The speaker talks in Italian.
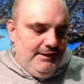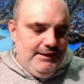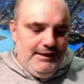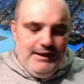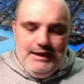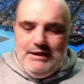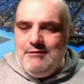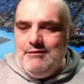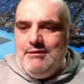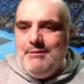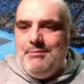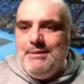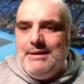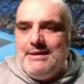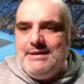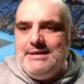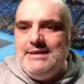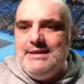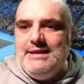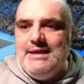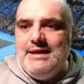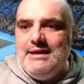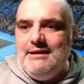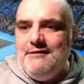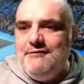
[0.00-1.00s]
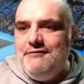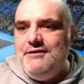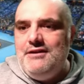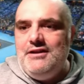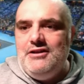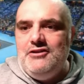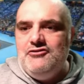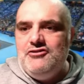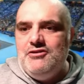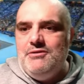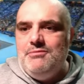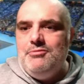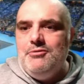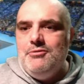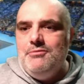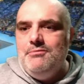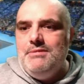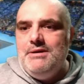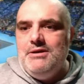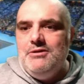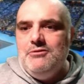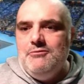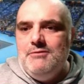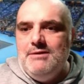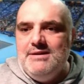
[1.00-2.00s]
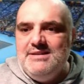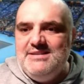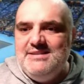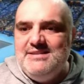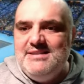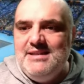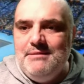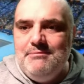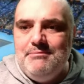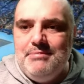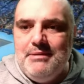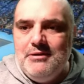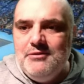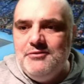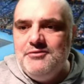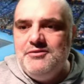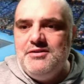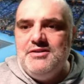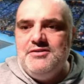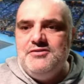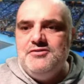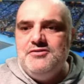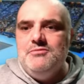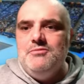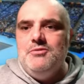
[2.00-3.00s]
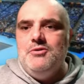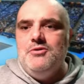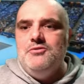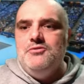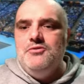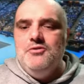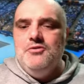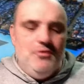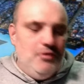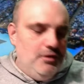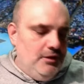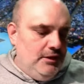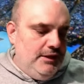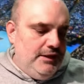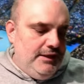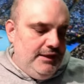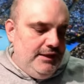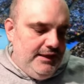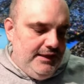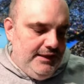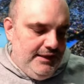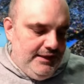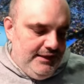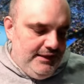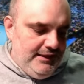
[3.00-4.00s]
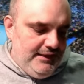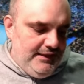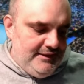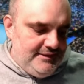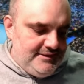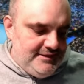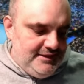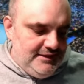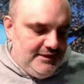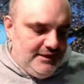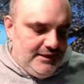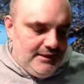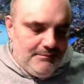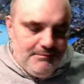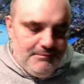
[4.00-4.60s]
è una partita che finisce più o meno quasi sempre allo stesso modo. Eh, Sinner ha